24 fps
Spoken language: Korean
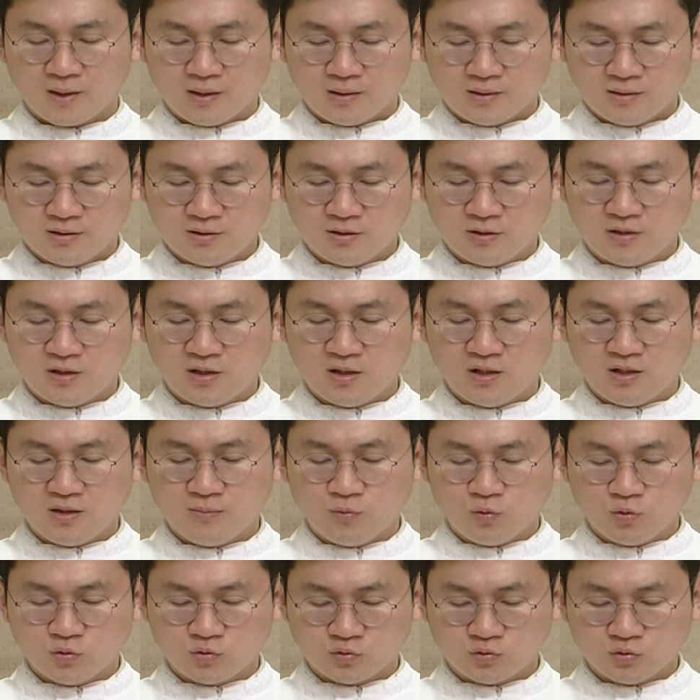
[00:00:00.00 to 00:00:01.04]
그들이
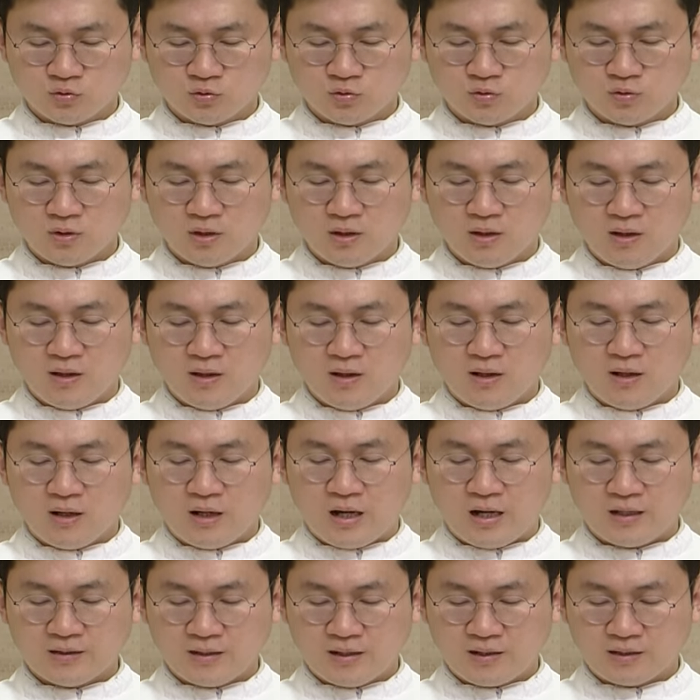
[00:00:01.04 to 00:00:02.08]
모두
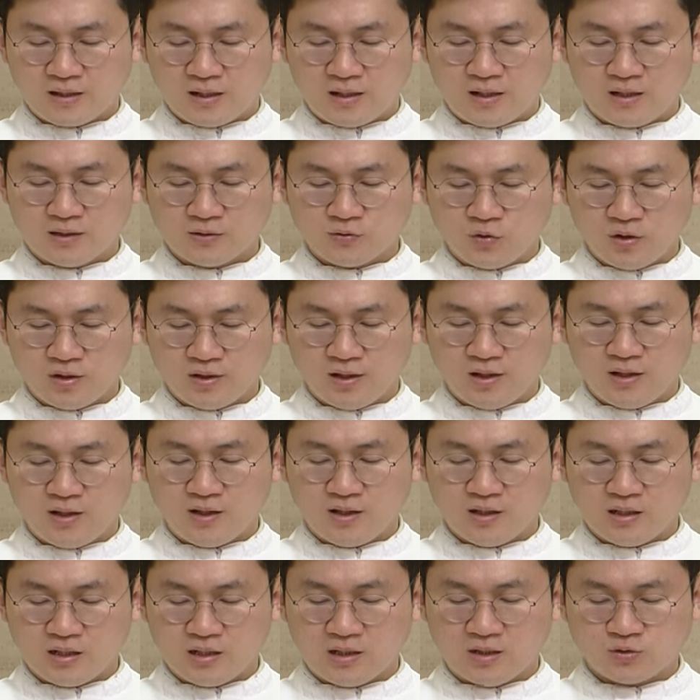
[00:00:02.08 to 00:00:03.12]
하나가
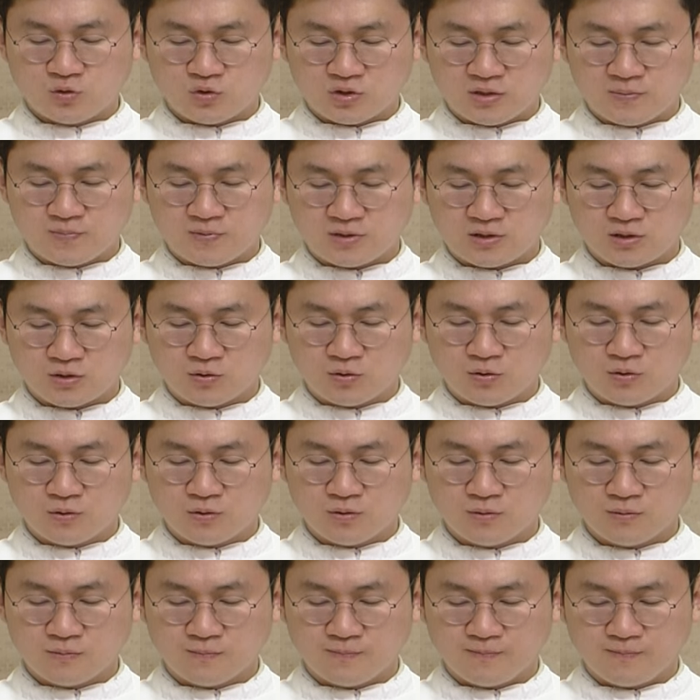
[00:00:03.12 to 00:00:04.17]
되게 해
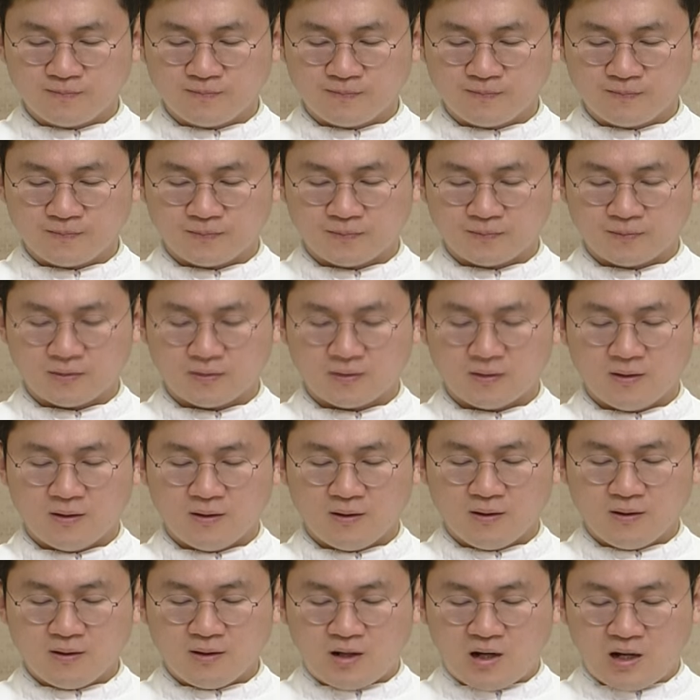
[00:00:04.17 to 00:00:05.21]
주십시오.
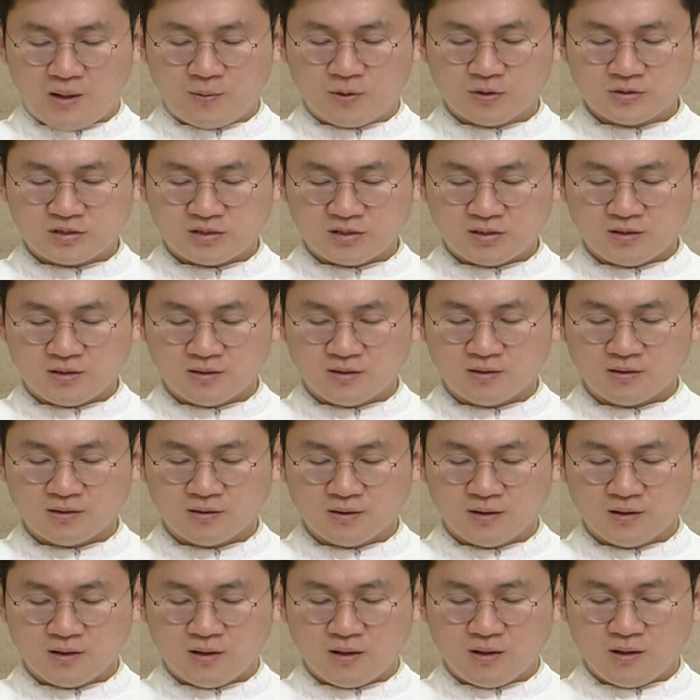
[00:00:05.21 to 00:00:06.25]
아버지,
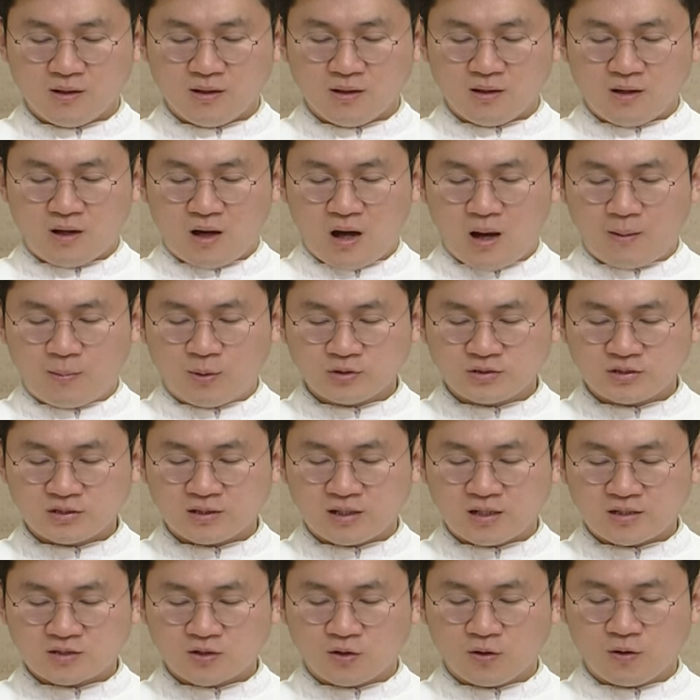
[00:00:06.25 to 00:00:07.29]

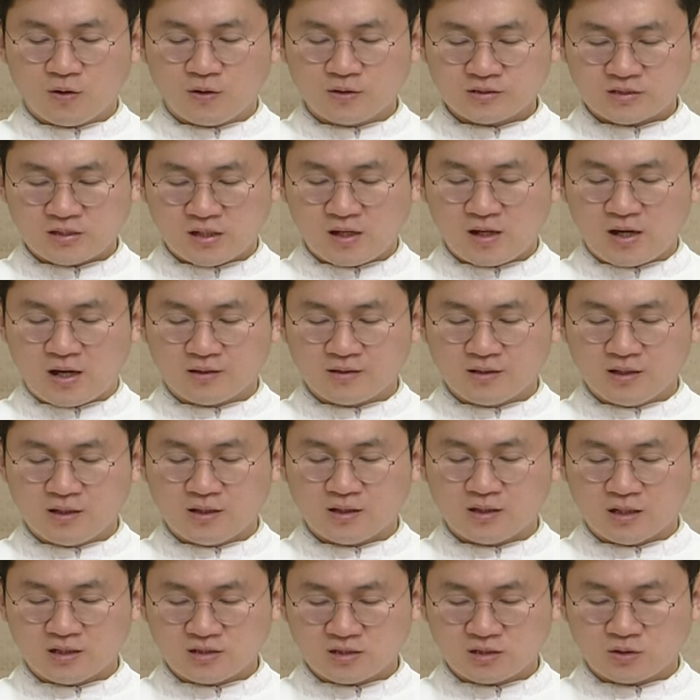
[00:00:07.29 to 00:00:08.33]
아버지께서 제 안에
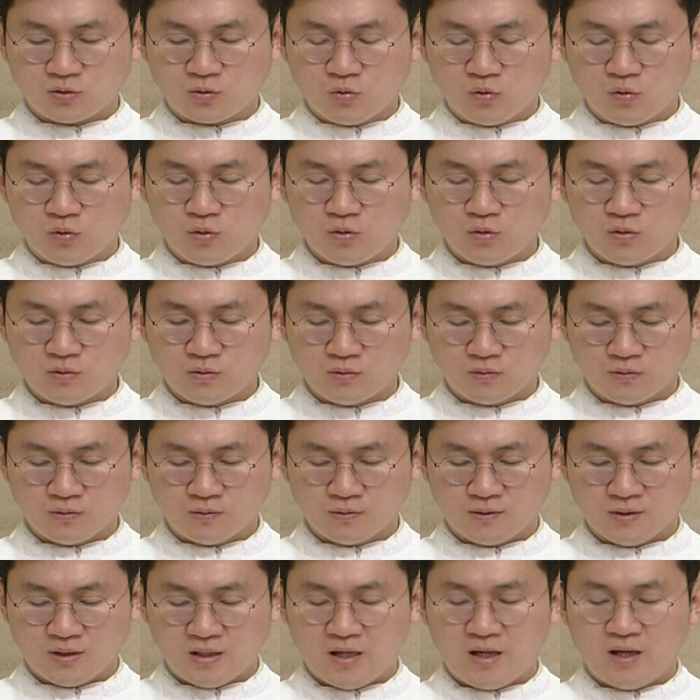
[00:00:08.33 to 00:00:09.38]
계시고
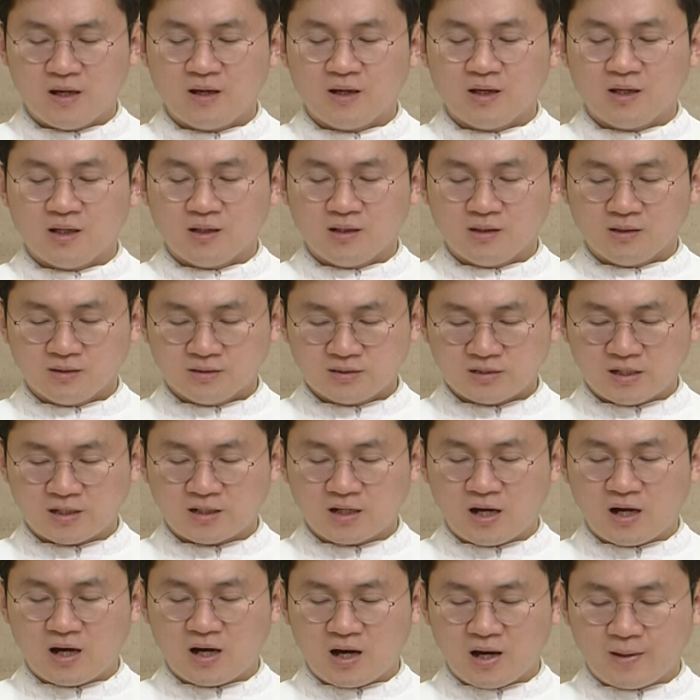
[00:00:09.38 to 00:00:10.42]

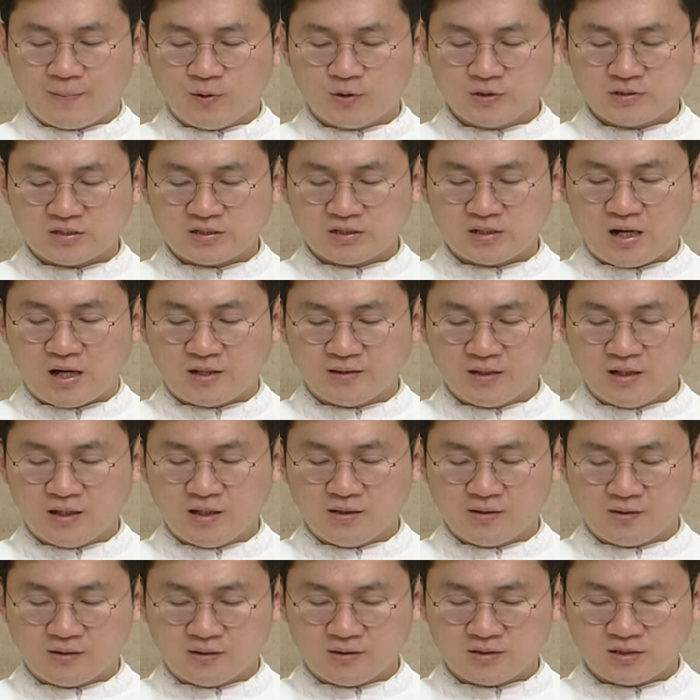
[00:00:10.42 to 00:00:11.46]
제가 아버지 안에
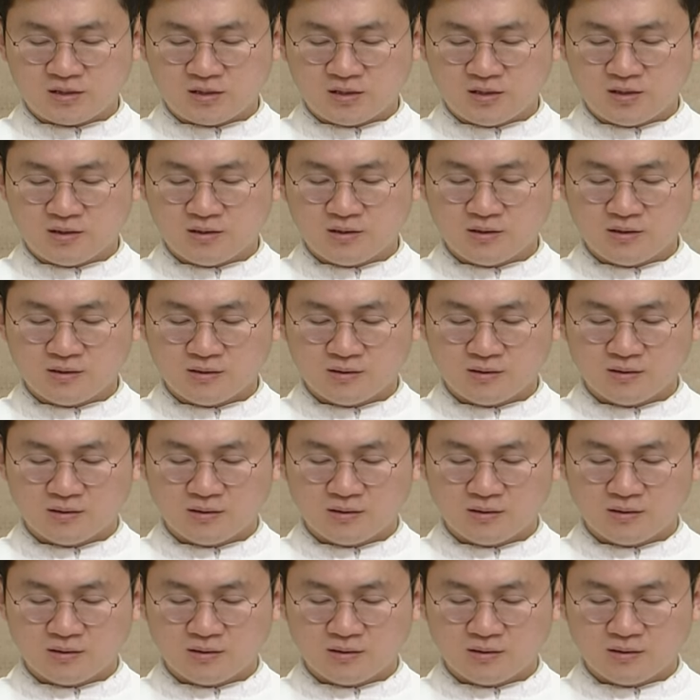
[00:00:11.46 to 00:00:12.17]
있듯이